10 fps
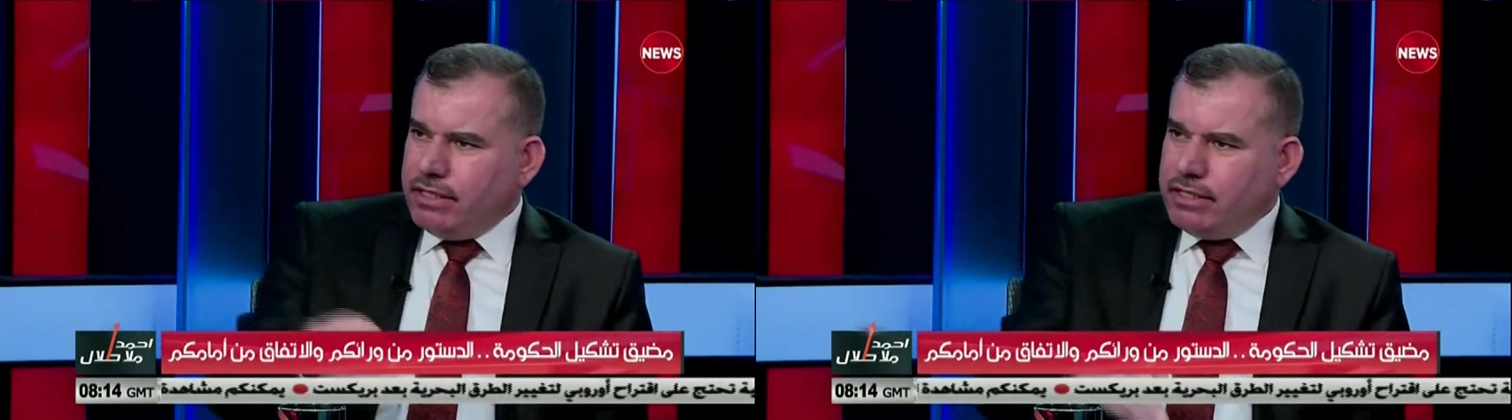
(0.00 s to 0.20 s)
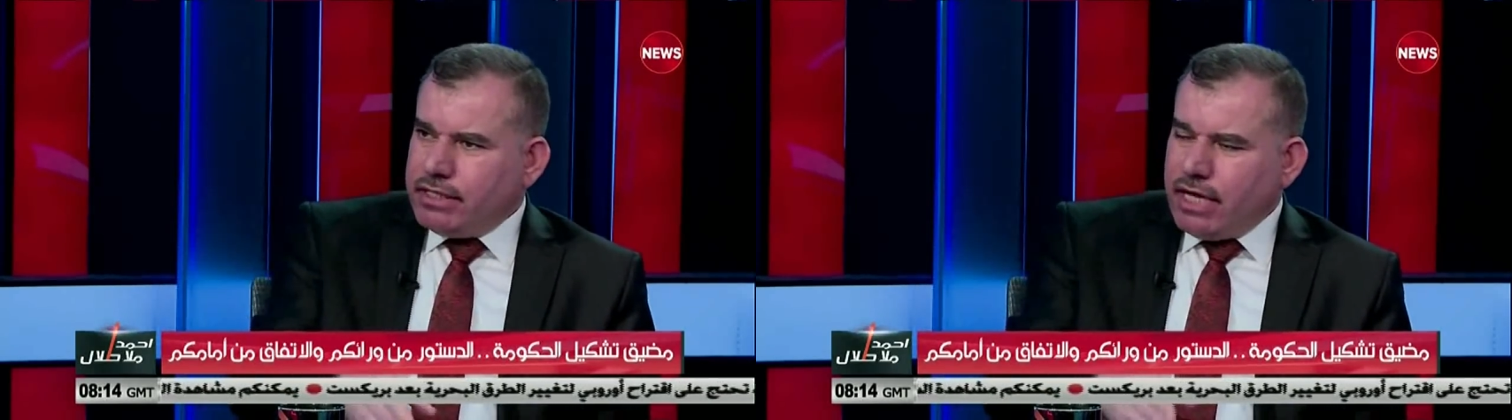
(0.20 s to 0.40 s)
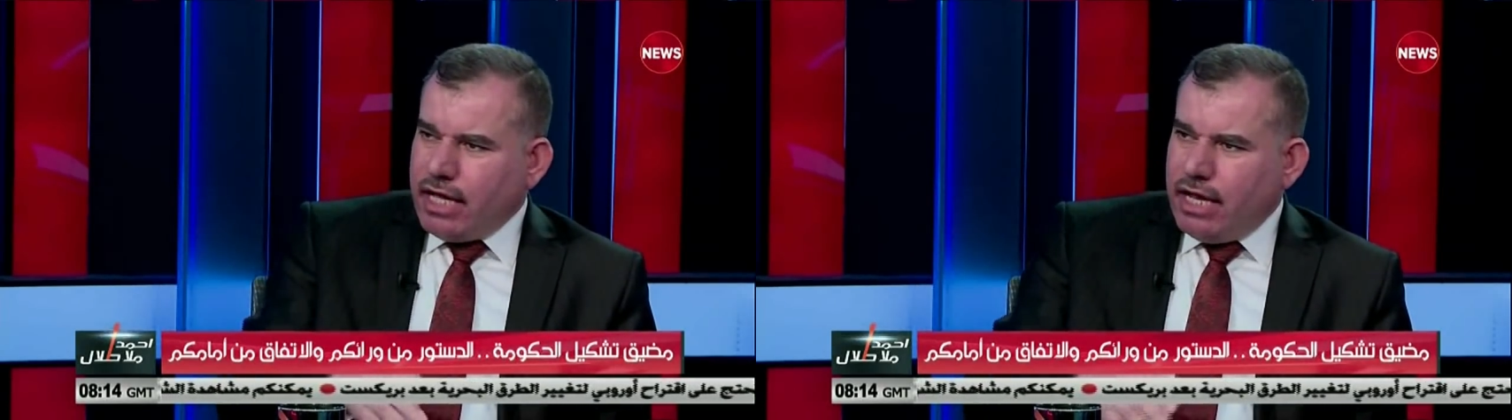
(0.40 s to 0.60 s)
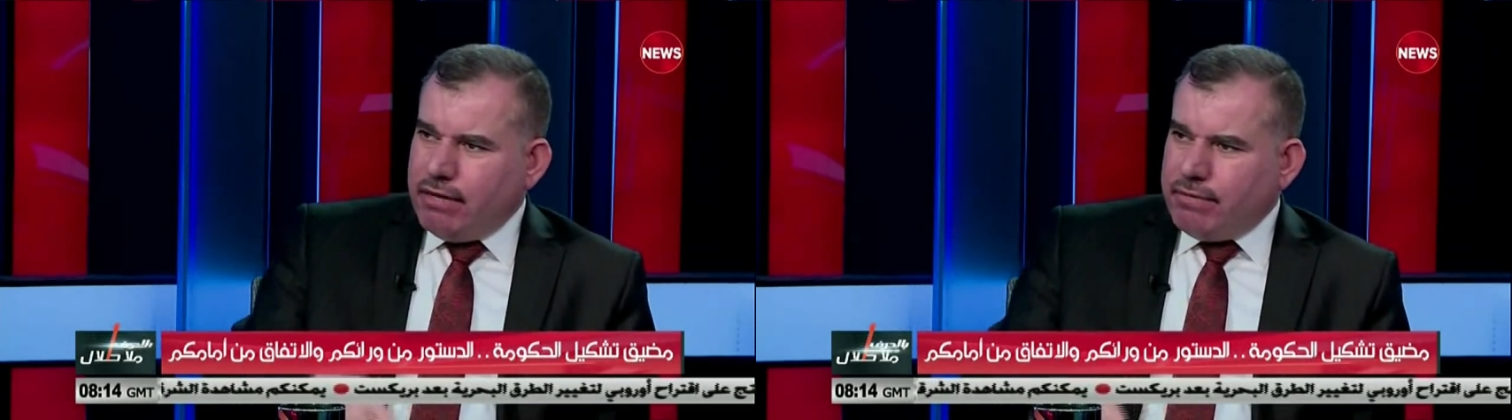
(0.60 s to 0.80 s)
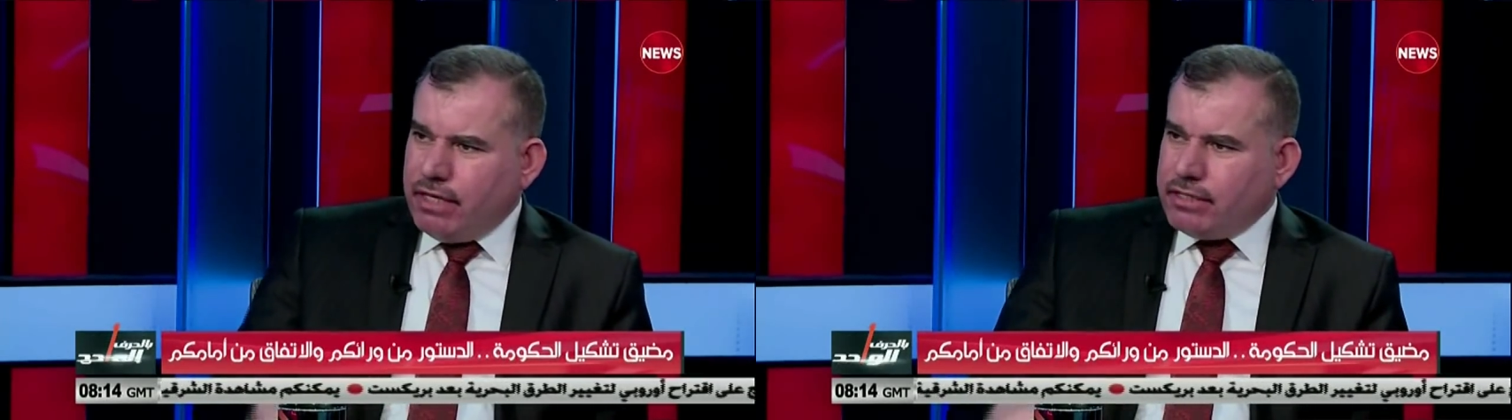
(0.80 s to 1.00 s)
تكلم
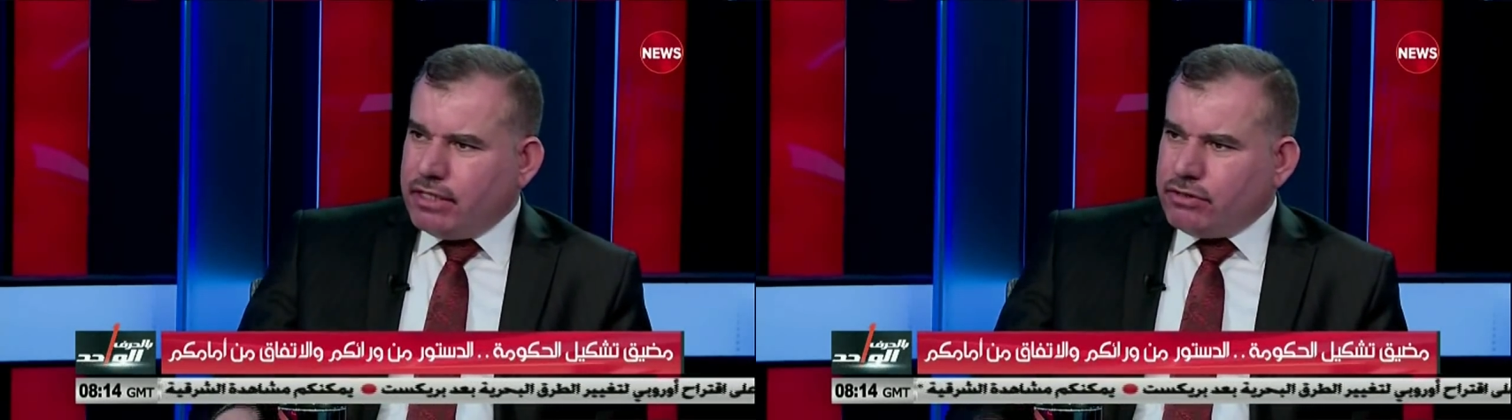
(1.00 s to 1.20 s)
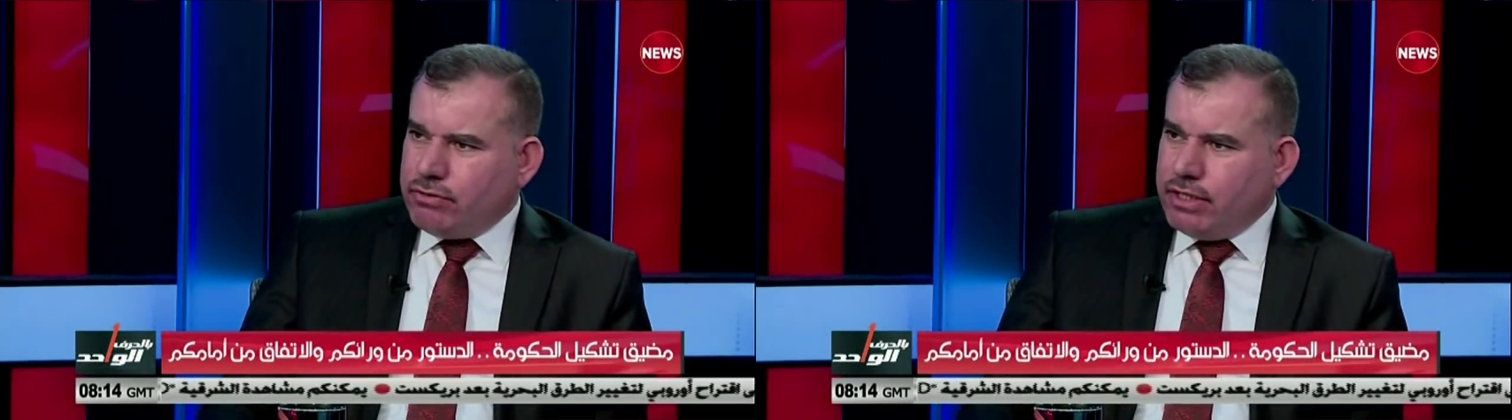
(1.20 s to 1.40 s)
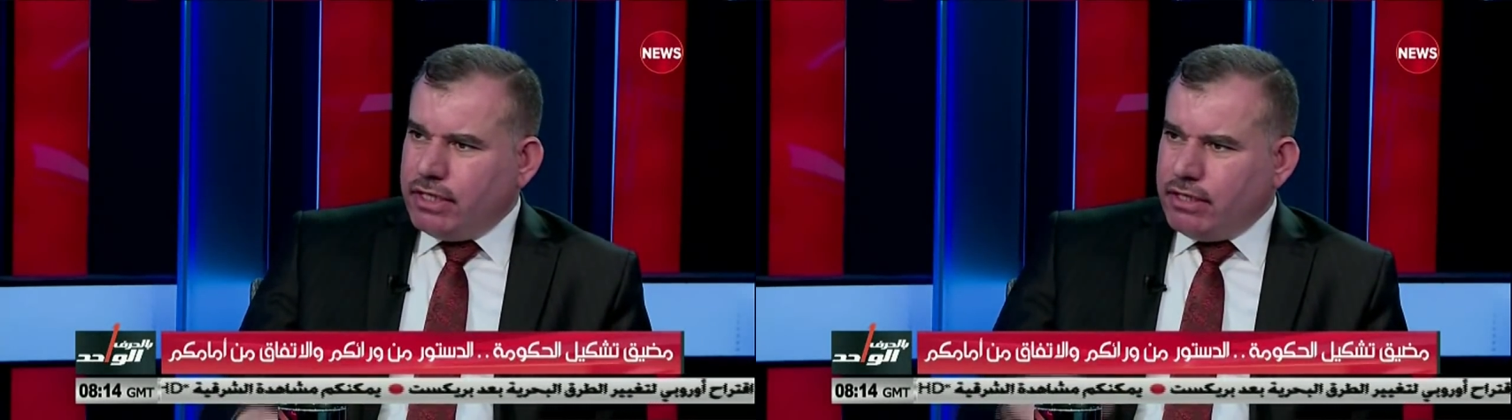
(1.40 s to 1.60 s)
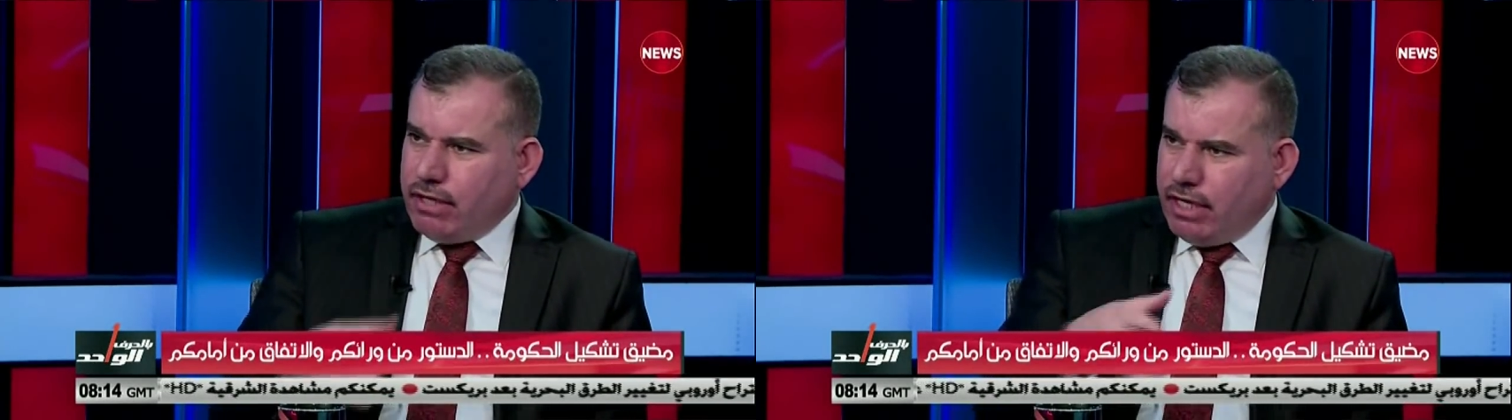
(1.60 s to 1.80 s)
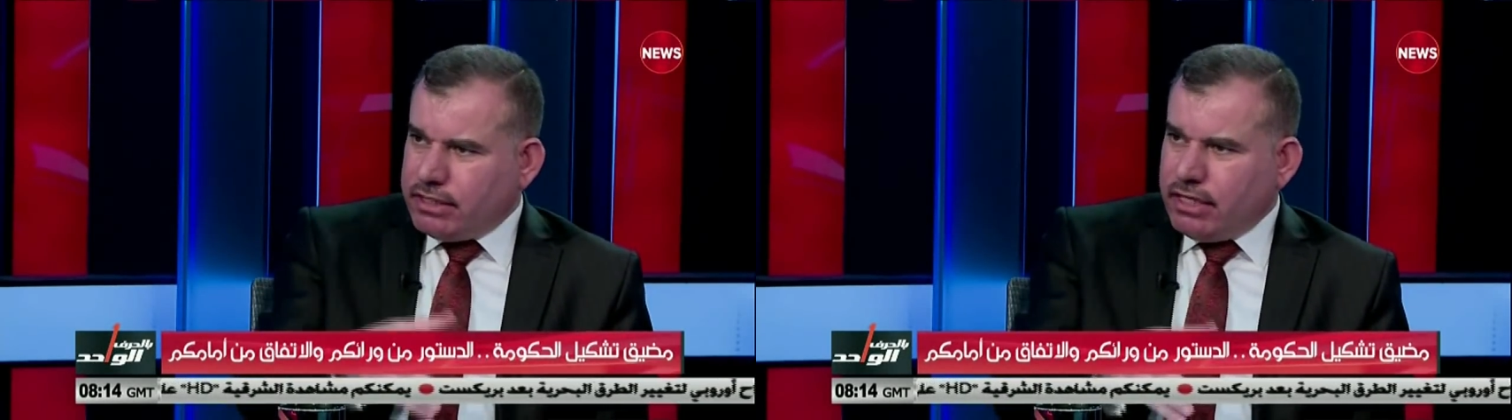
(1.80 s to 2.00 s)
عن تزوير
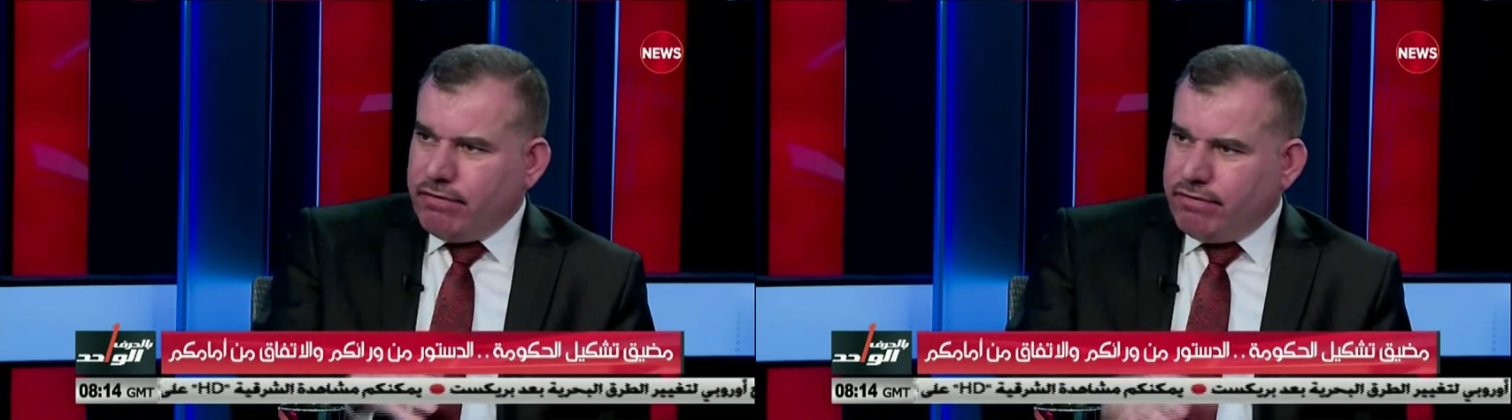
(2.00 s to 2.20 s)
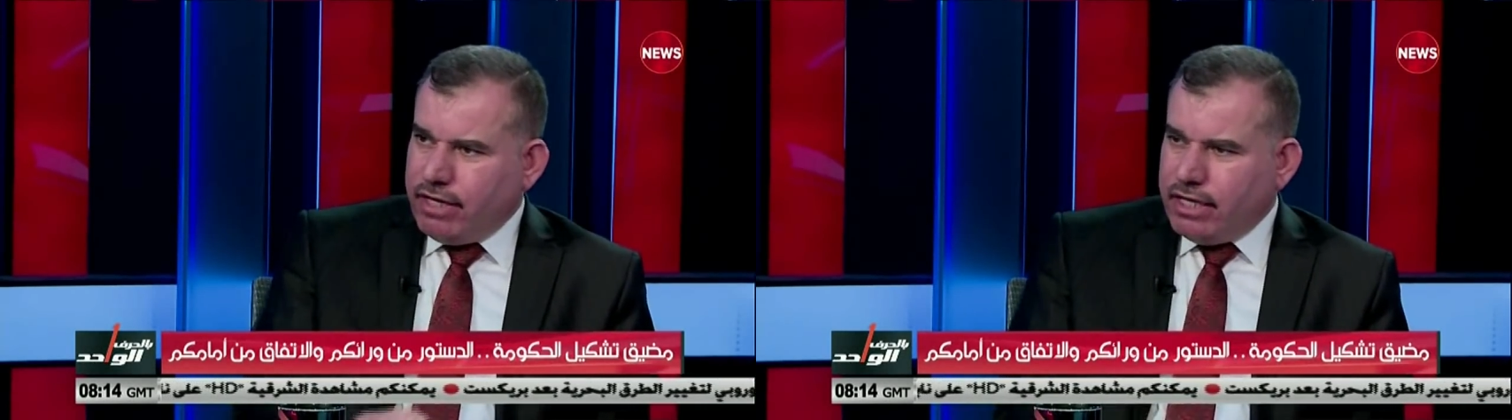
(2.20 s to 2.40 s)
حصل في هذه